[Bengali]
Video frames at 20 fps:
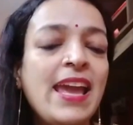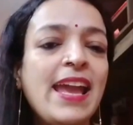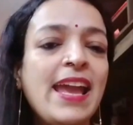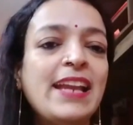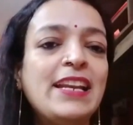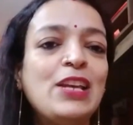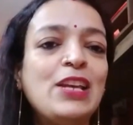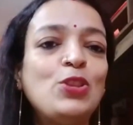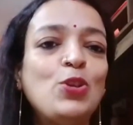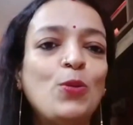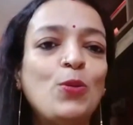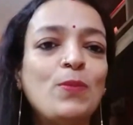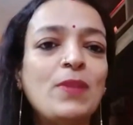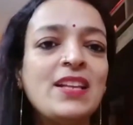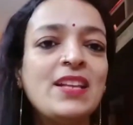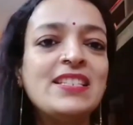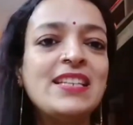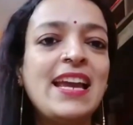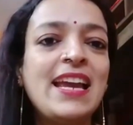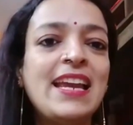এটা
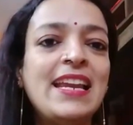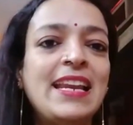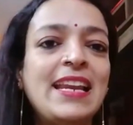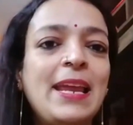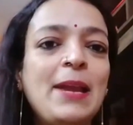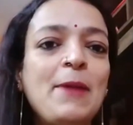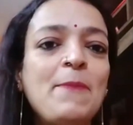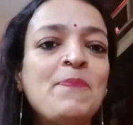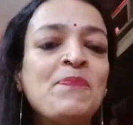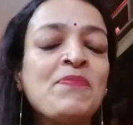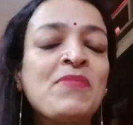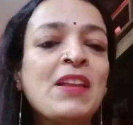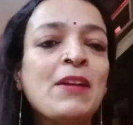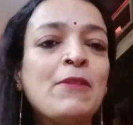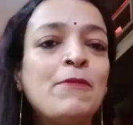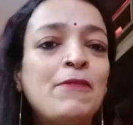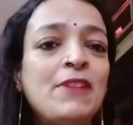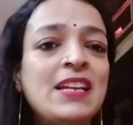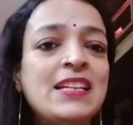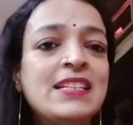তোমরা চাইলে
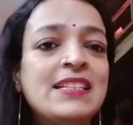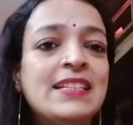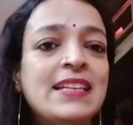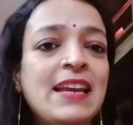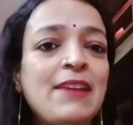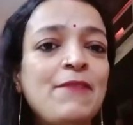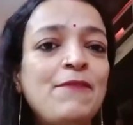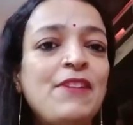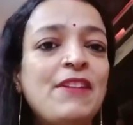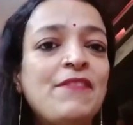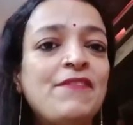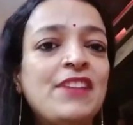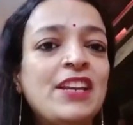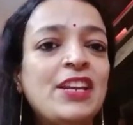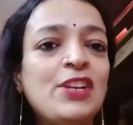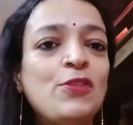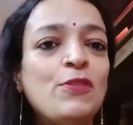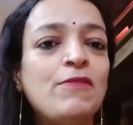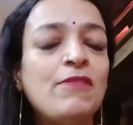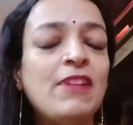ফ্রিজে
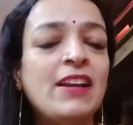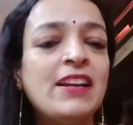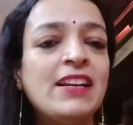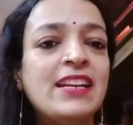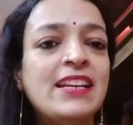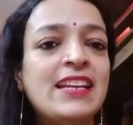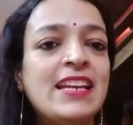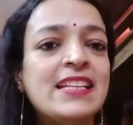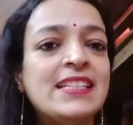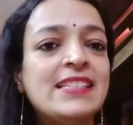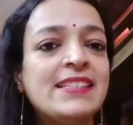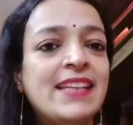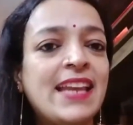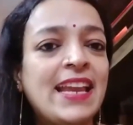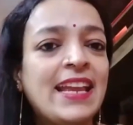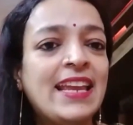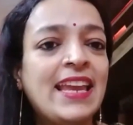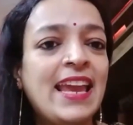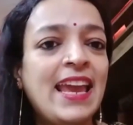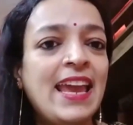ফিফটিন টু টোয়েন্টি ডেজ
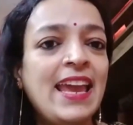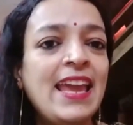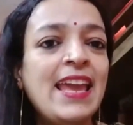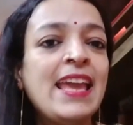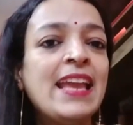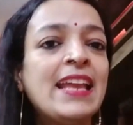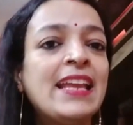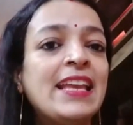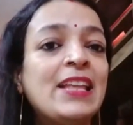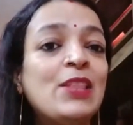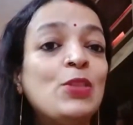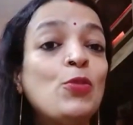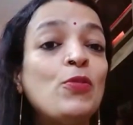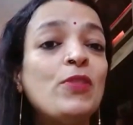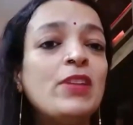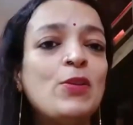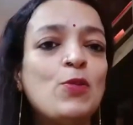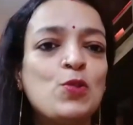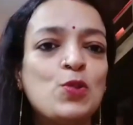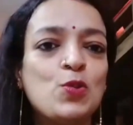রেখে কিন্তু
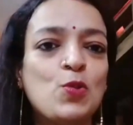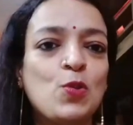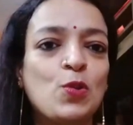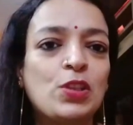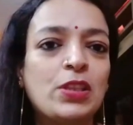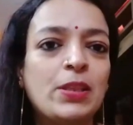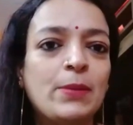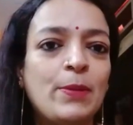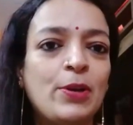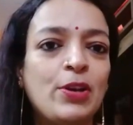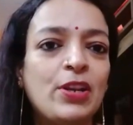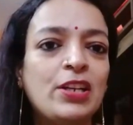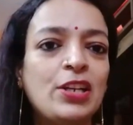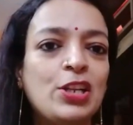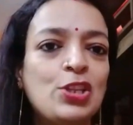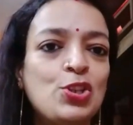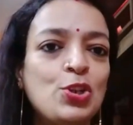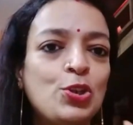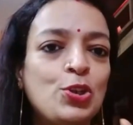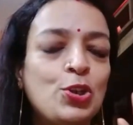ইউজ করতে পারো
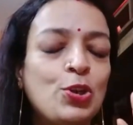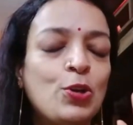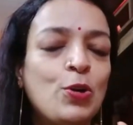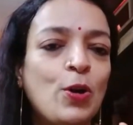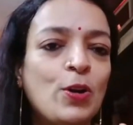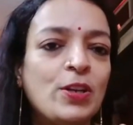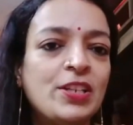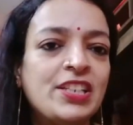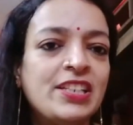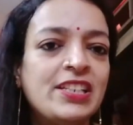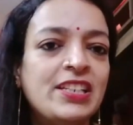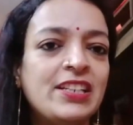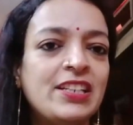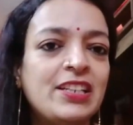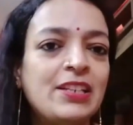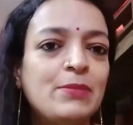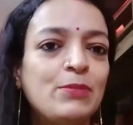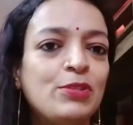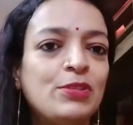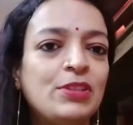একটা ছোট্ট
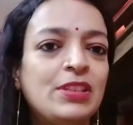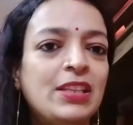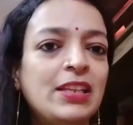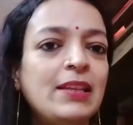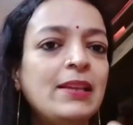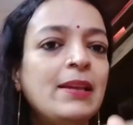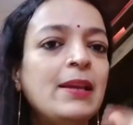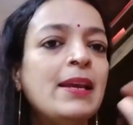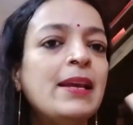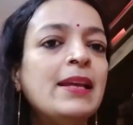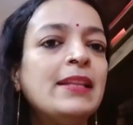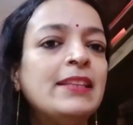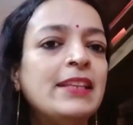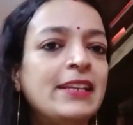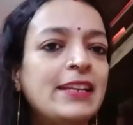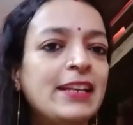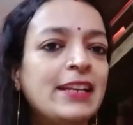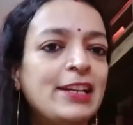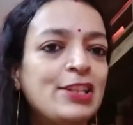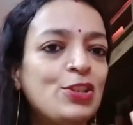কন্টেনারের মধ্যে
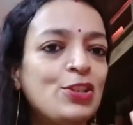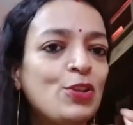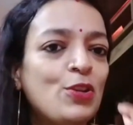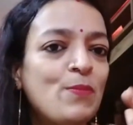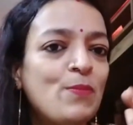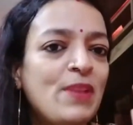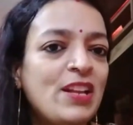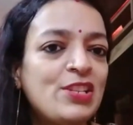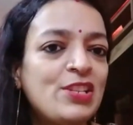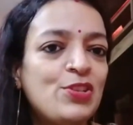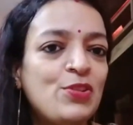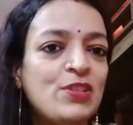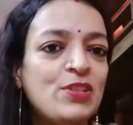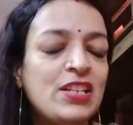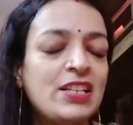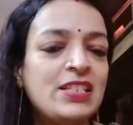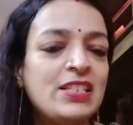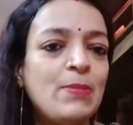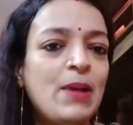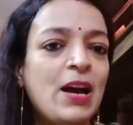তিনটেকে যখন মিক্সড হয়ে
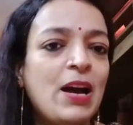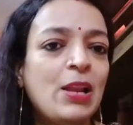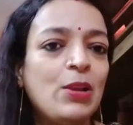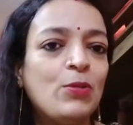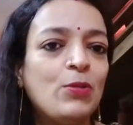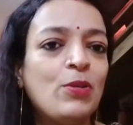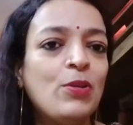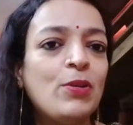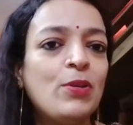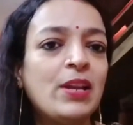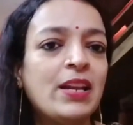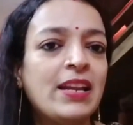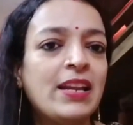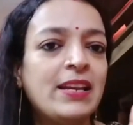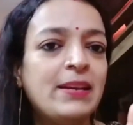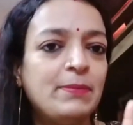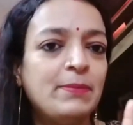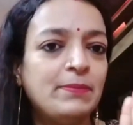যাচ্ছে ভালো করে ওটাকে